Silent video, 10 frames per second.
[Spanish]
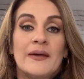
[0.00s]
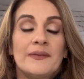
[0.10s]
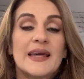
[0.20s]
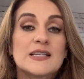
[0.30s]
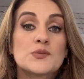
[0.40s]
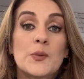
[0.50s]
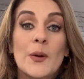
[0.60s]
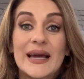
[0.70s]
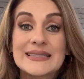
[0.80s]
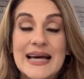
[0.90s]

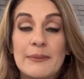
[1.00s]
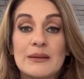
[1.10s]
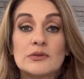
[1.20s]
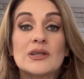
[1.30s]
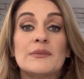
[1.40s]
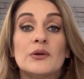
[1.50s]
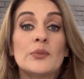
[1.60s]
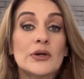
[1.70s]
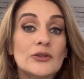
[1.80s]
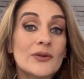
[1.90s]
Después hablemos también un
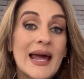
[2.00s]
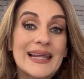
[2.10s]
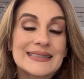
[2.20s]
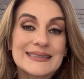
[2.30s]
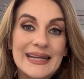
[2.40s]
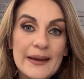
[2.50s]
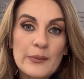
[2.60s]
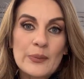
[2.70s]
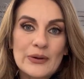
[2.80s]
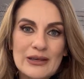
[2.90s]
poquito de Al
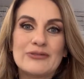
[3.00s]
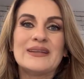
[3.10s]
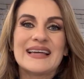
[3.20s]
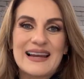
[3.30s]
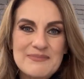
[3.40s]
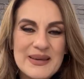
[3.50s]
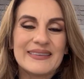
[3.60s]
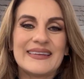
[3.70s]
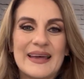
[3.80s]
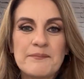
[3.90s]
Extremo, porque
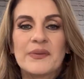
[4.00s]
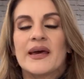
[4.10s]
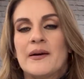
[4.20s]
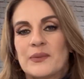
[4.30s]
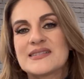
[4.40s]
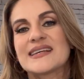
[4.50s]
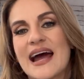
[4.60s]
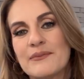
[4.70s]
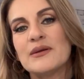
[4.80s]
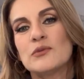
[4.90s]
finalmente pues
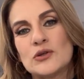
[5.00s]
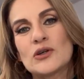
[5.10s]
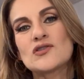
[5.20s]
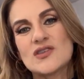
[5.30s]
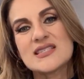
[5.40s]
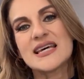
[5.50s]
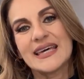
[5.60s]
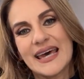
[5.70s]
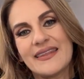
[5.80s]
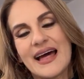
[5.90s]
Carmen Muñoz sí se
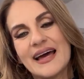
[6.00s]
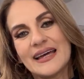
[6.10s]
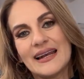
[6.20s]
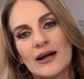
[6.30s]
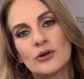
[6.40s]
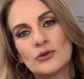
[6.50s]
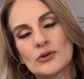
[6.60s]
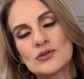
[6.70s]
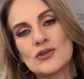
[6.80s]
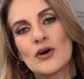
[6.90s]
queda en la
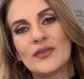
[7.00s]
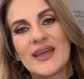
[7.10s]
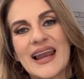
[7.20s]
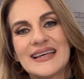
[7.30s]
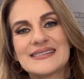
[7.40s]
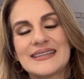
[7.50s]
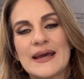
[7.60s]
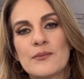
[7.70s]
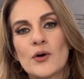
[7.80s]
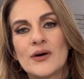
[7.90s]
conducción de Al
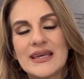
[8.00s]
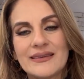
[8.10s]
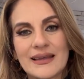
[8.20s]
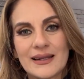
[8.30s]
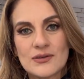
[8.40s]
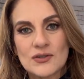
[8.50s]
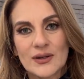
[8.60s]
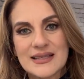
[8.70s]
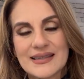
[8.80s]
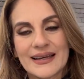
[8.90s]
Extremo y Televisión
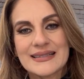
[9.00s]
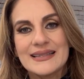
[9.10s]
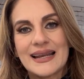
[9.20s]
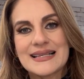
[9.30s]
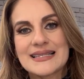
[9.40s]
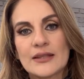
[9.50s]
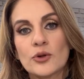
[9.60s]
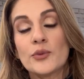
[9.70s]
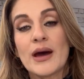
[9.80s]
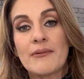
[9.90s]
Azteca está lanzando
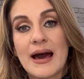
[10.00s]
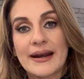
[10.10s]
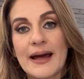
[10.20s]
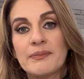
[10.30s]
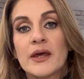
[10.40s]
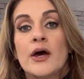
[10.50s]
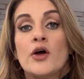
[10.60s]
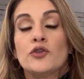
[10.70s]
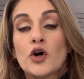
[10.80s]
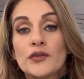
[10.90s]
una barra
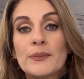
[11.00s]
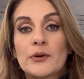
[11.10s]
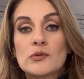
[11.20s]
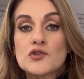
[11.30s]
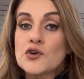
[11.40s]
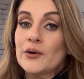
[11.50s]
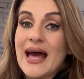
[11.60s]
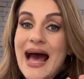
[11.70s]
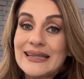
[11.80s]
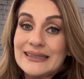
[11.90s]
donde
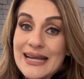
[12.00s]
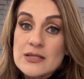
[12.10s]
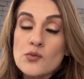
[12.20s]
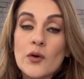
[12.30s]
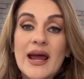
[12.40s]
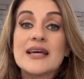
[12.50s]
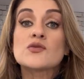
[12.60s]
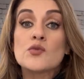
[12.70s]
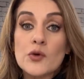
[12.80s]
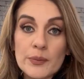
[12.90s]
promociona a tres mujeres
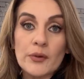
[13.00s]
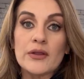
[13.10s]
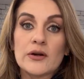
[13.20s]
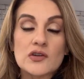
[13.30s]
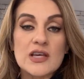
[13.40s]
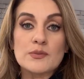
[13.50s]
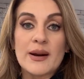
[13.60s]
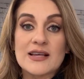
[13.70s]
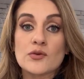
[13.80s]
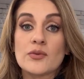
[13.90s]
muy poderosas para su